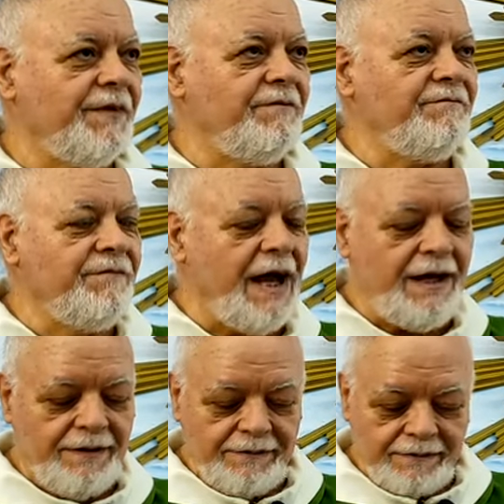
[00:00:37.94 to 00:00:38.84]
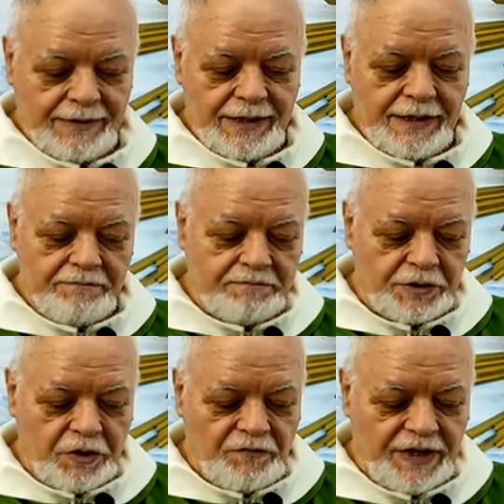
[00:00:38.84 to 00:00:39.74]
Va,
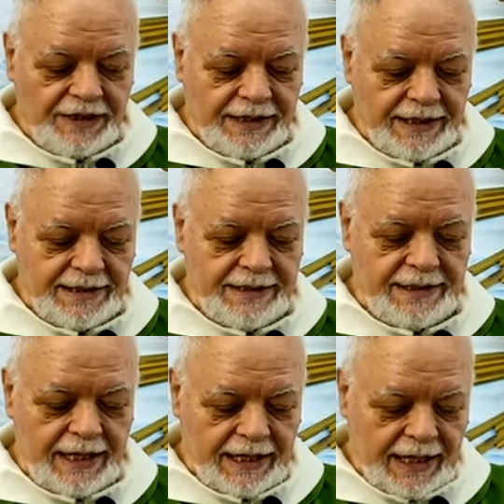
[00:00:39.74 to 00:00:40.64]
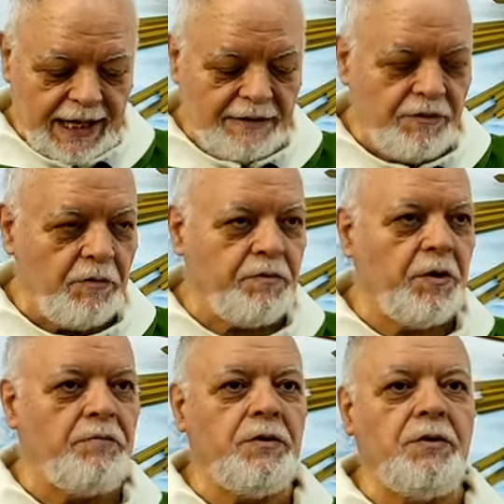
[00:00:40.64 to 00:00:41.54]
profetizza al mio
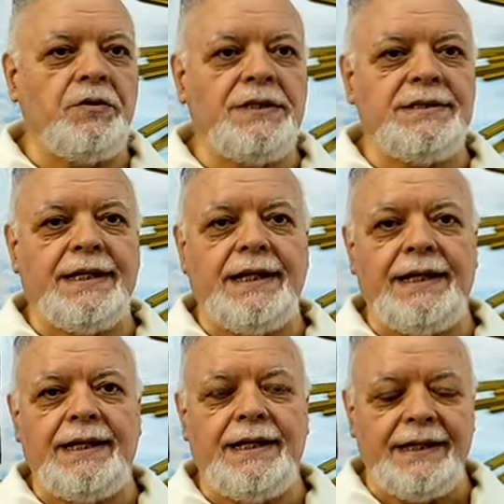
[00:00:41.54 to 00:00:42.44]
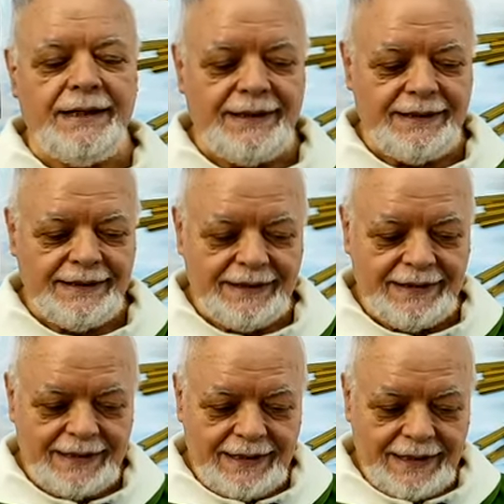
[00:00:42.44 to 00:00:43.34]
popolo Israele.
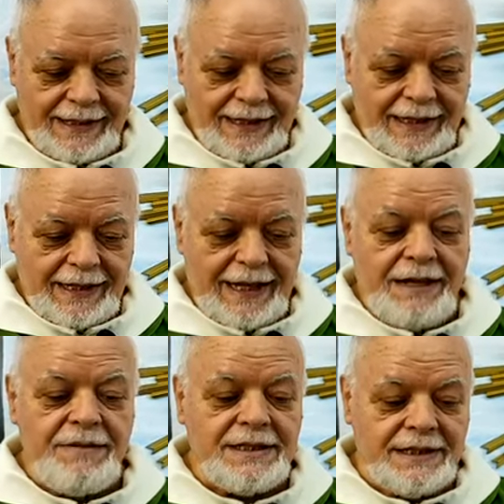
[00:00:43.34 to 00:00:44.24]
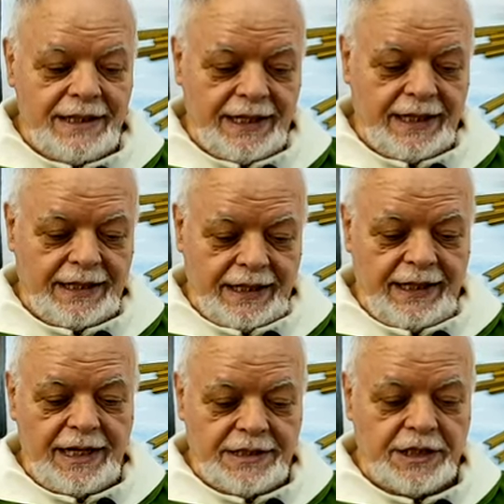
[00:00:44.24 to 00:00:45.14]
Amasia, che
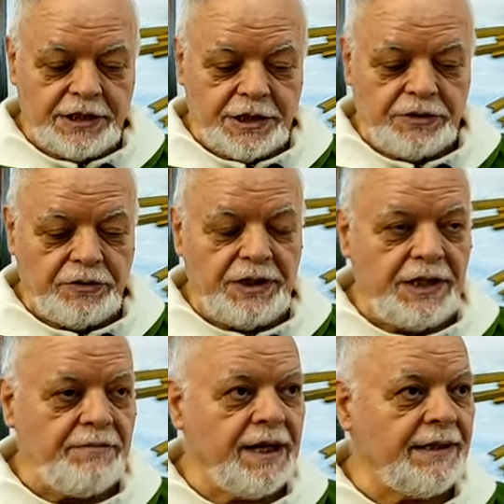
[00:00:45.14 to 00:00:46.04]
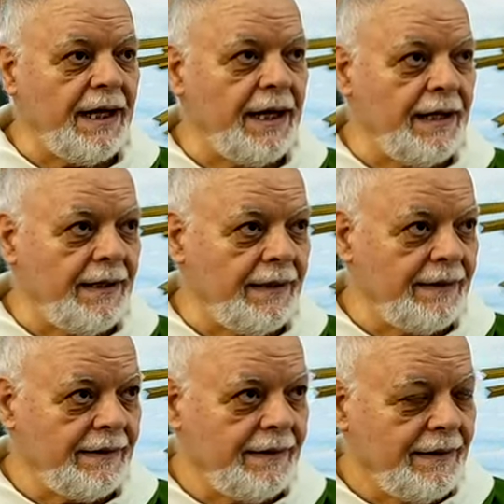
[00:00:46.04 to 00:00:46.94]
era sacerdote di
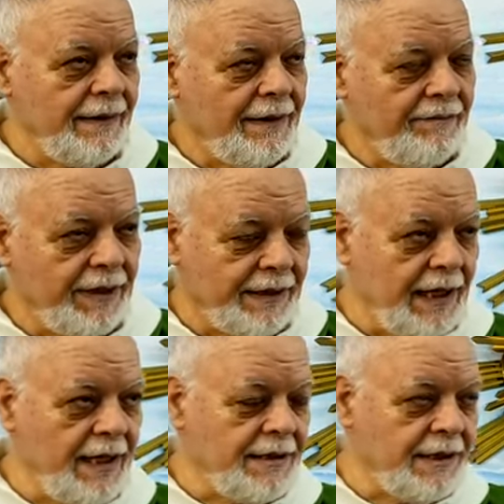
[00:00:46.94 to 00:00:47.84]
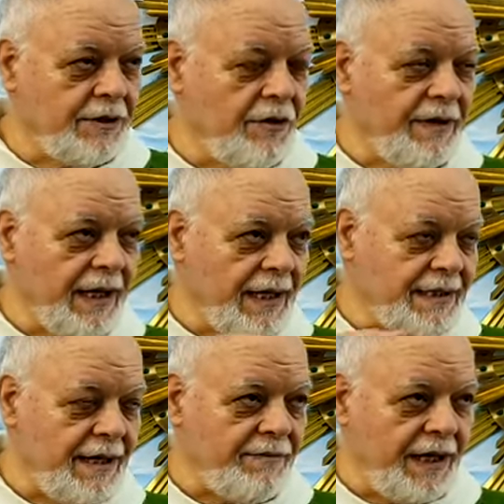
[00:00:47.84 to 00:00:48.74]
Betel, Betel si trova nella
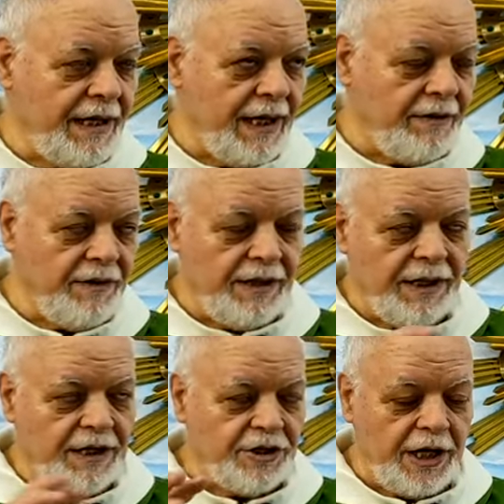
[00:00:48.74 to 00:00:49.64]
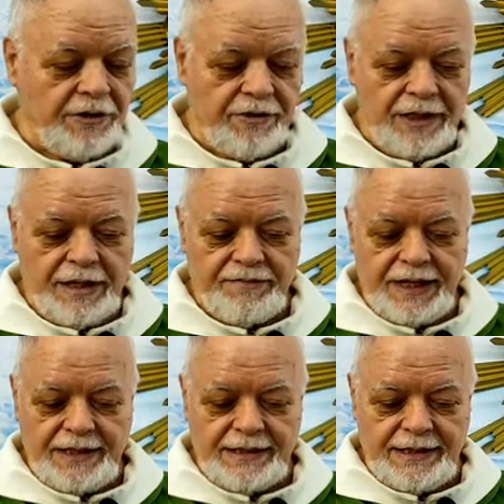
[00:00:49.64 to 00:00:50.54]
Samaria, quindi nel centro della
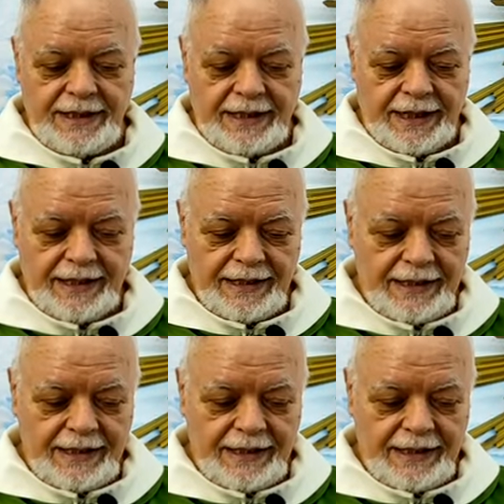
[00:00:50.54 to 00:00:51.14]
Palestina,